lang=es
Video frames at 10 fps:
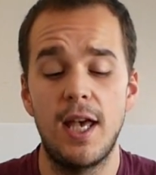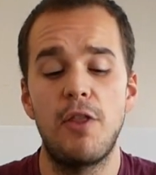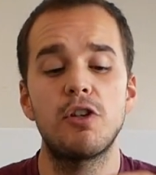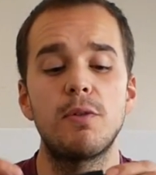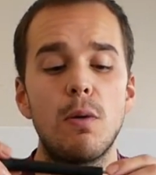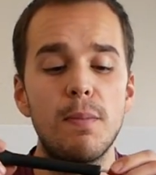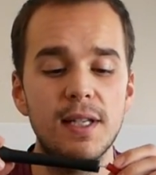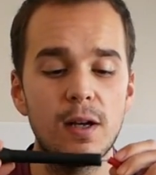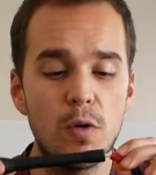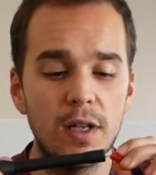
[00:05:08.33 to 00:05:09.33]
Entonces me compré
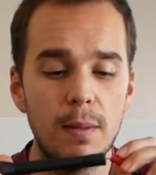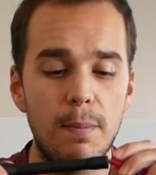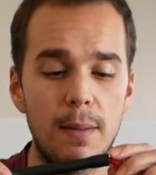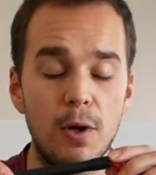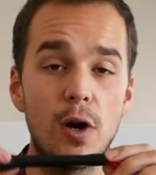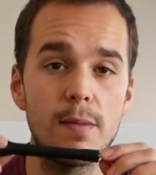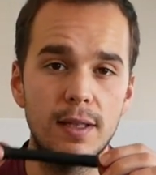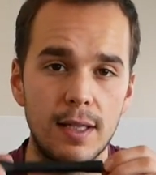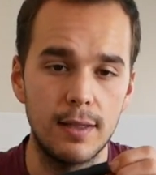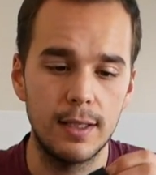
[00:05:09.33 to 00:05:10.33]
esa cuerda para mejorar
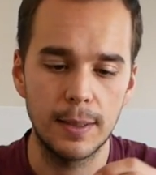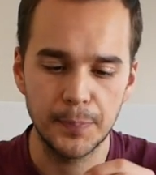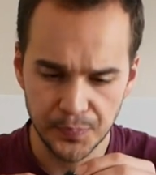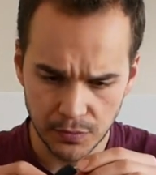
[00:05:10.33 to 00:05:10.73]
mi técnica.